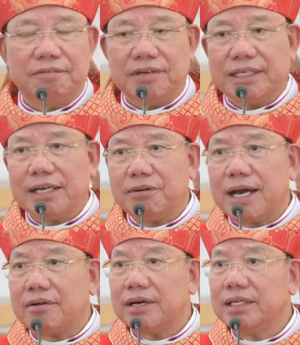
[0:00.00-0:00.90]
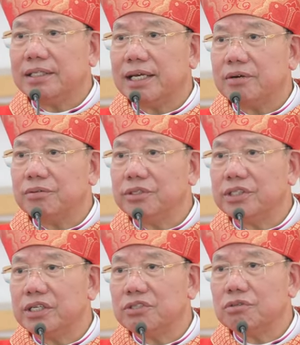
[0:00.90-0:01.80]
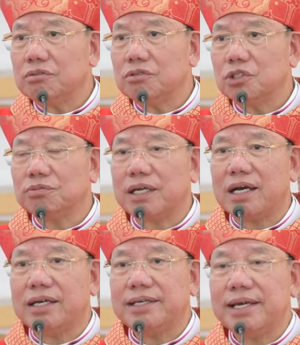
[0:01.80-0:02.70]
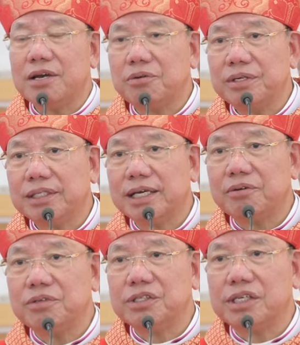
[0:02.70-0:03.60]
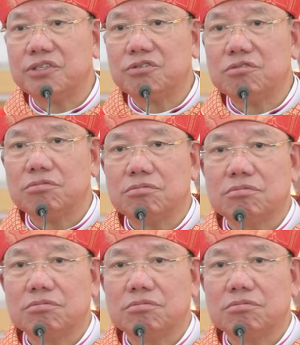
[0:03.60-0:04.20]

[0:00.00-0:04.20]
Vậy theo đạo là đi theo Đức Giêsu, chúng ta ở đây đều đi theo Đức Giêsu.